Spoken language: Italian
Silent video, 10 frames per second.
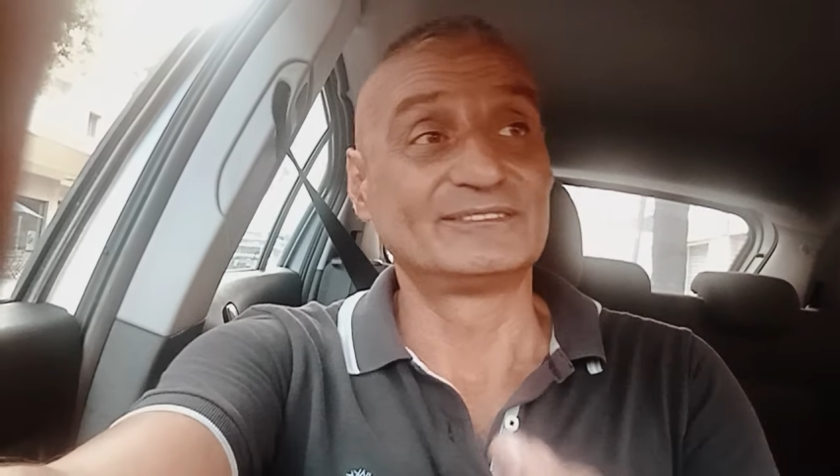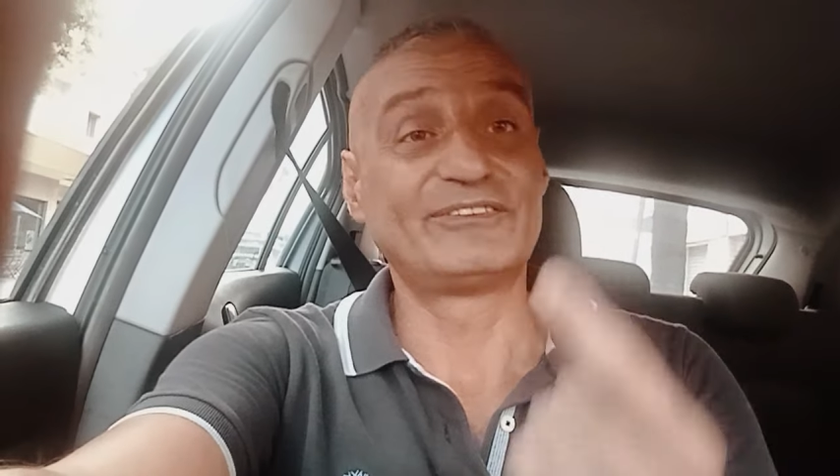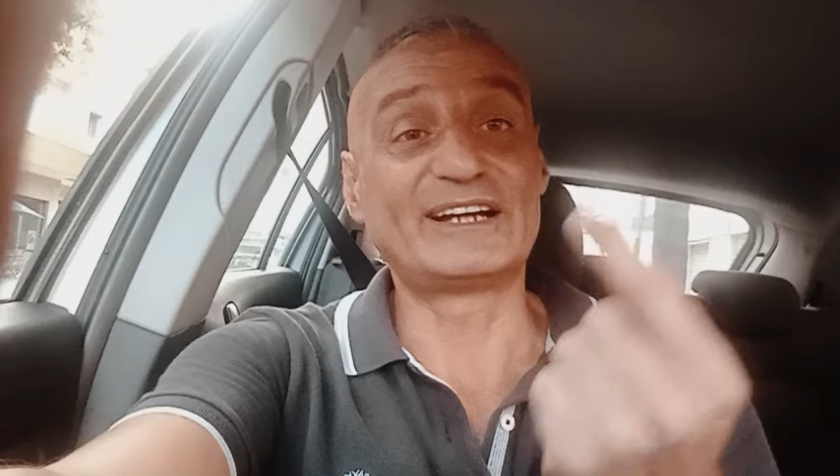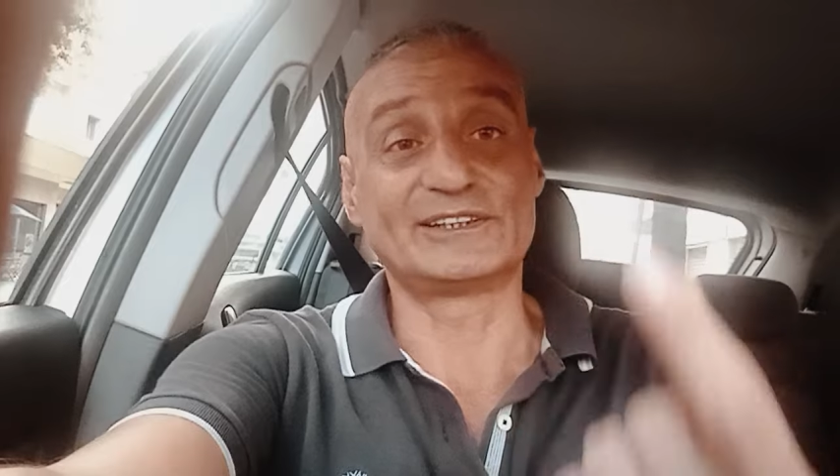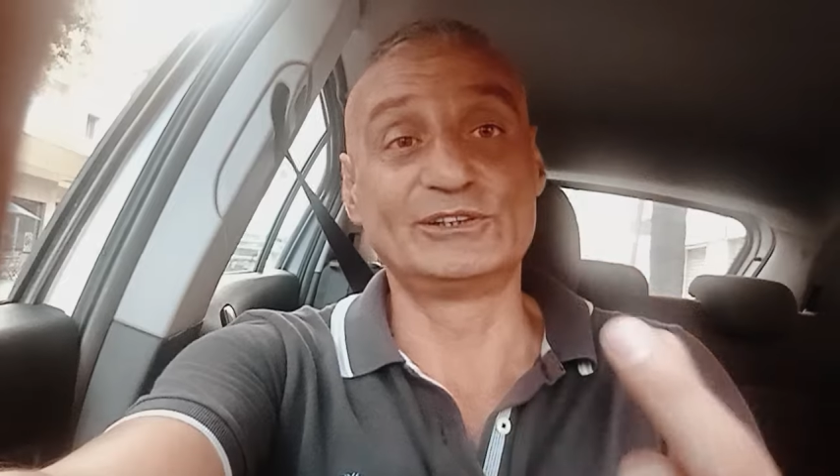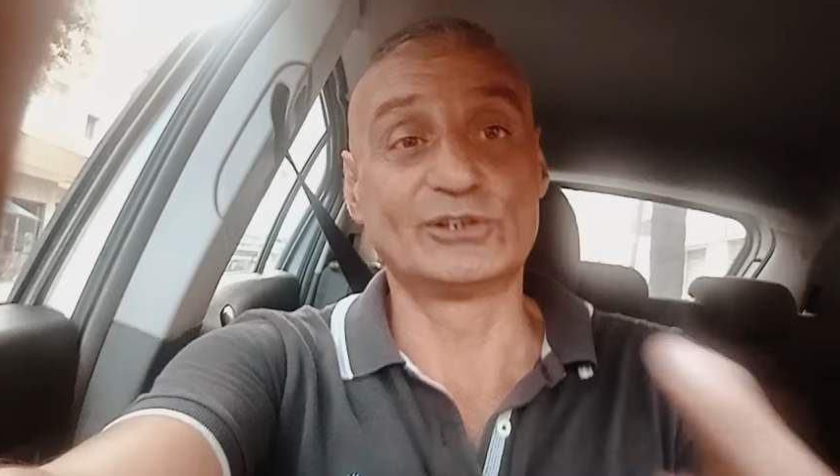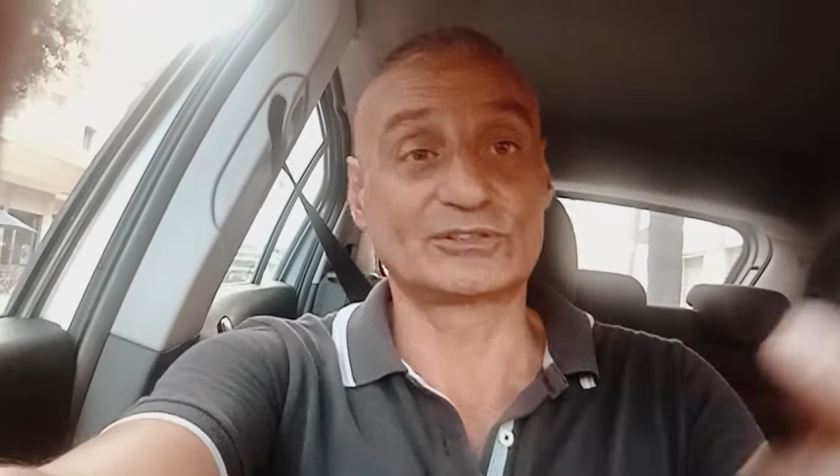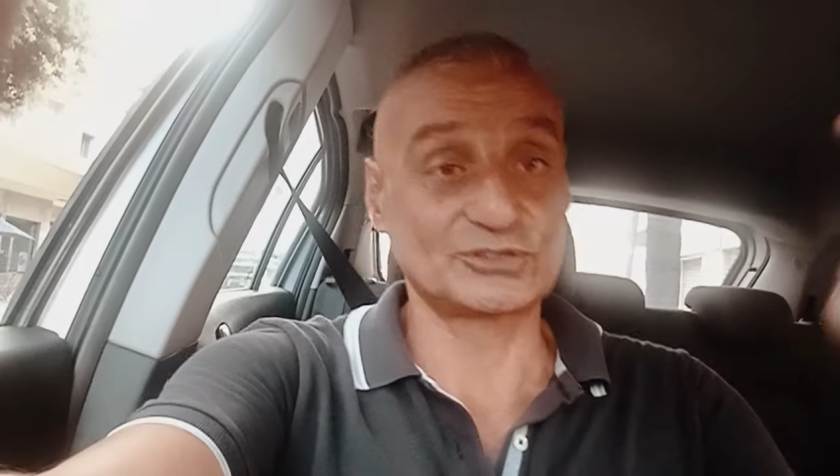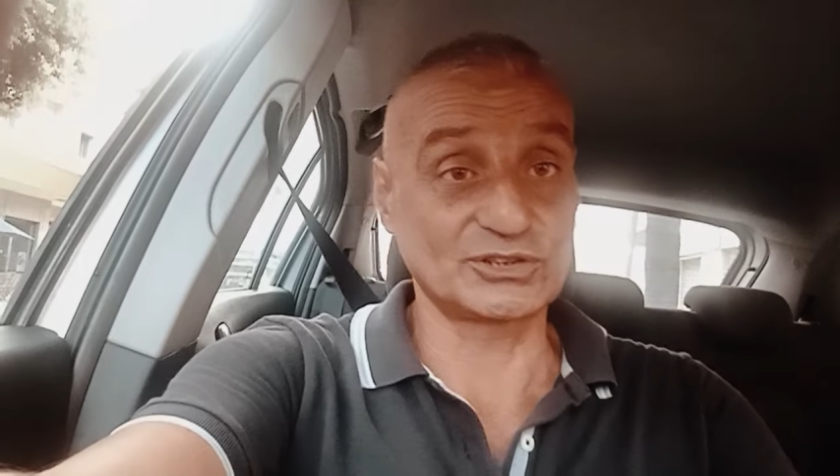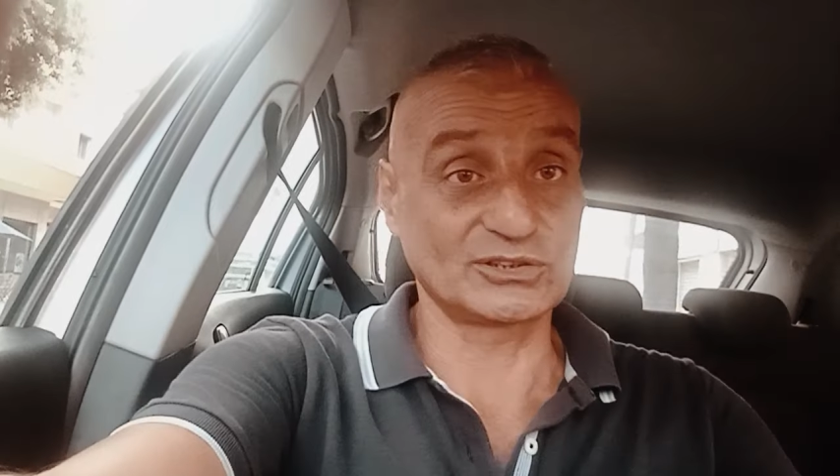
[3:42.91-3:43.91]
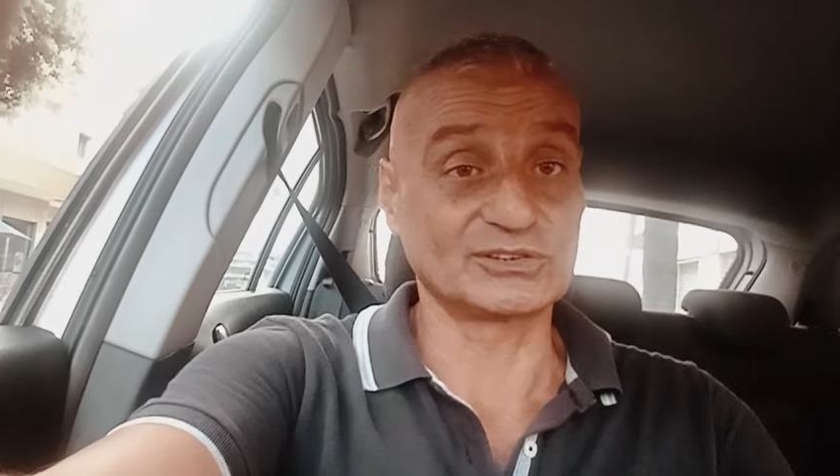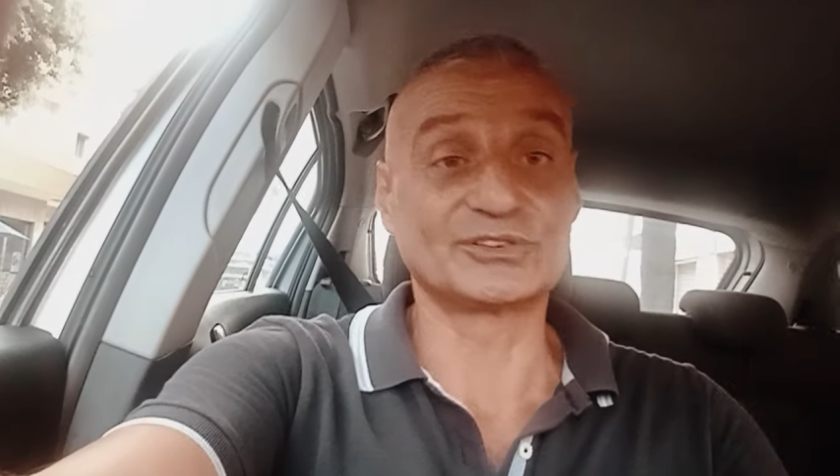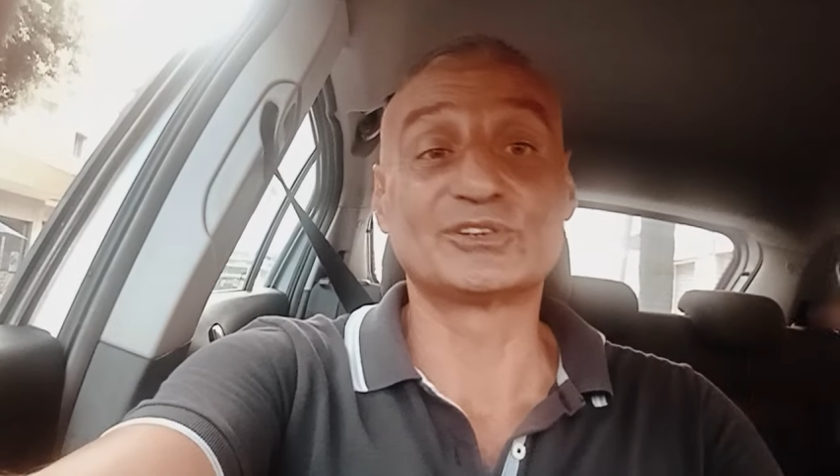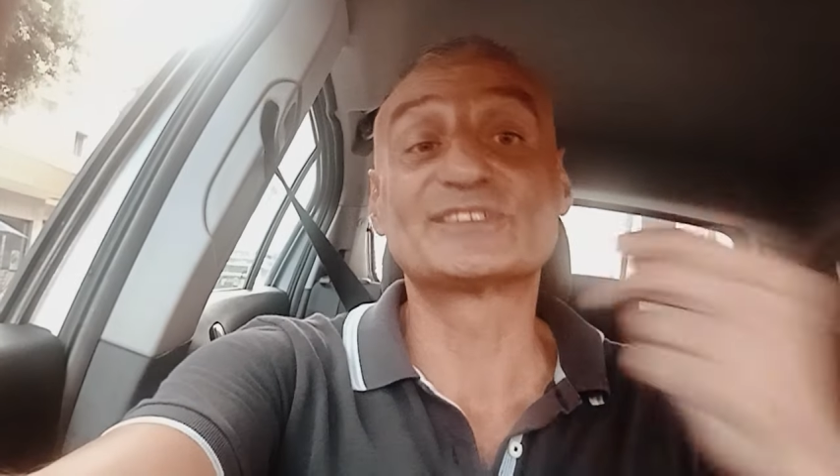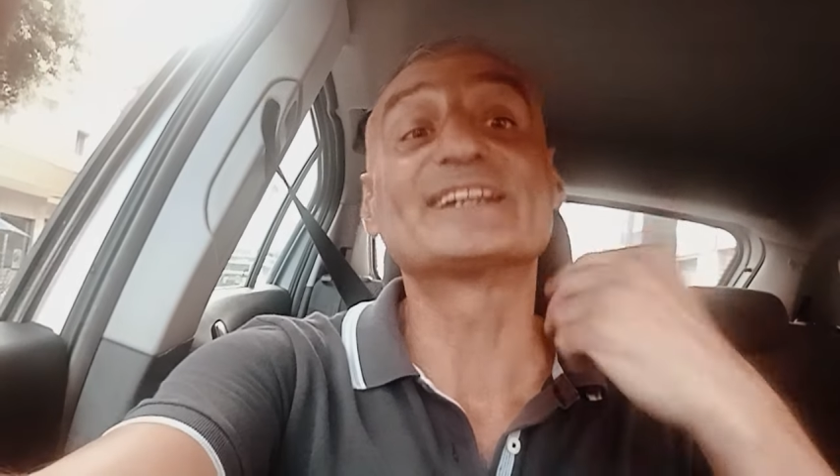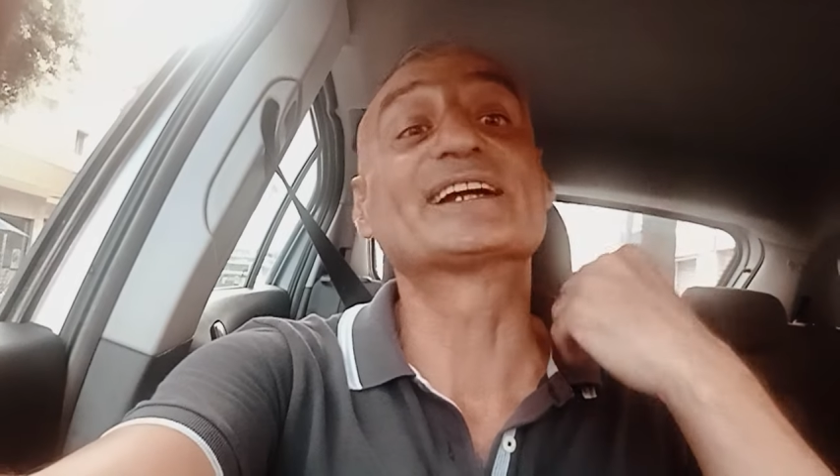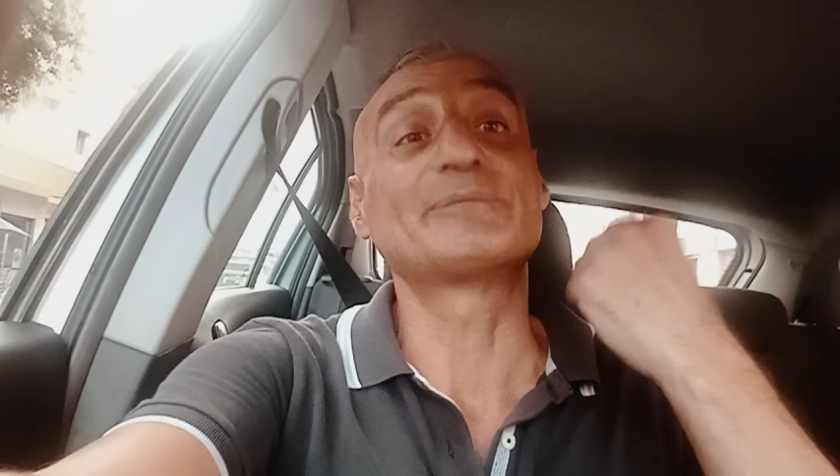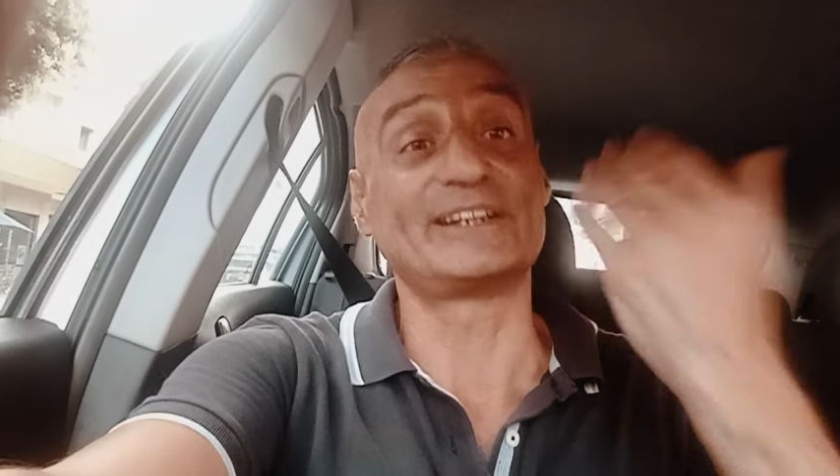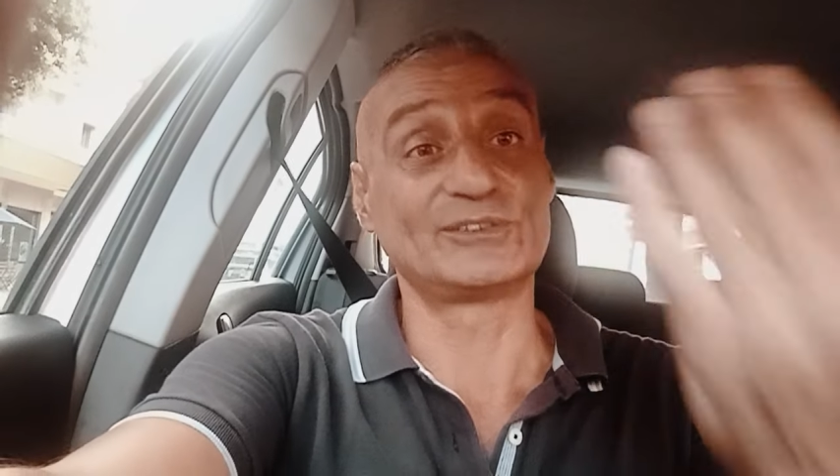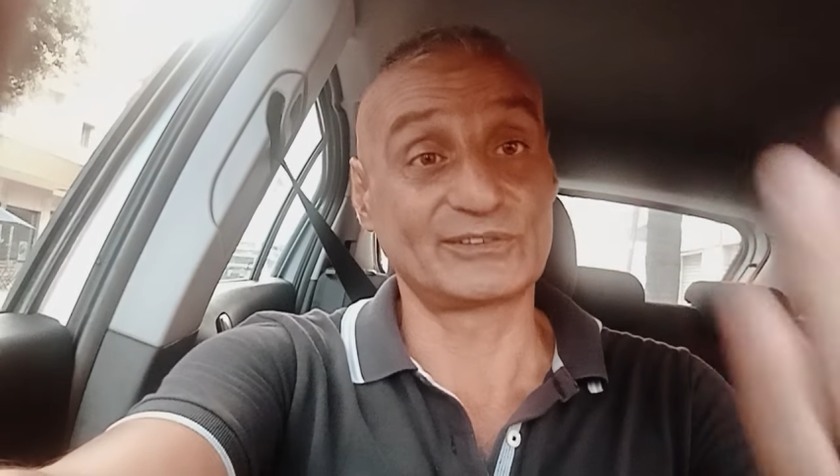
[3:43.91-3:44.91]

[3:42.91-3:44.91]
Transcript: fate il loro gioco, non lo state capendo,